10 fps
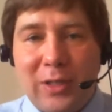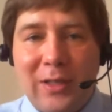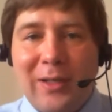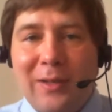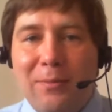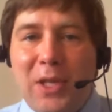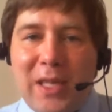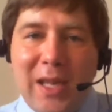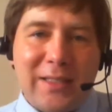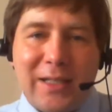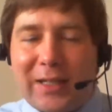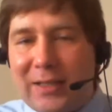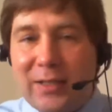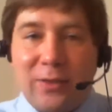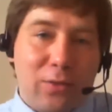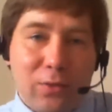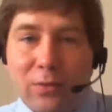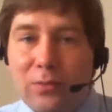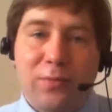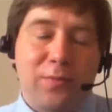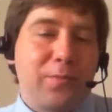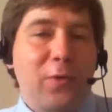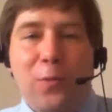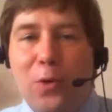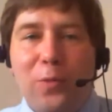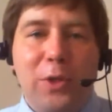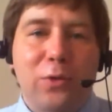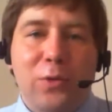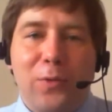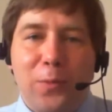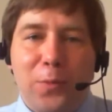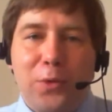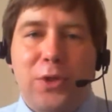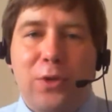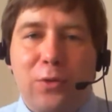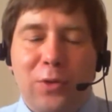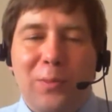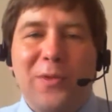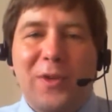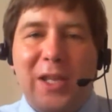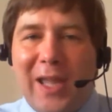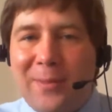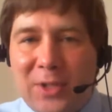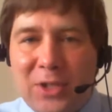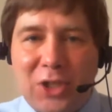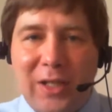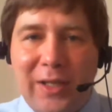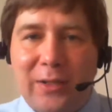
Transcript: менять картинку. В любую минуту, в любую секунду мы влияем на человека.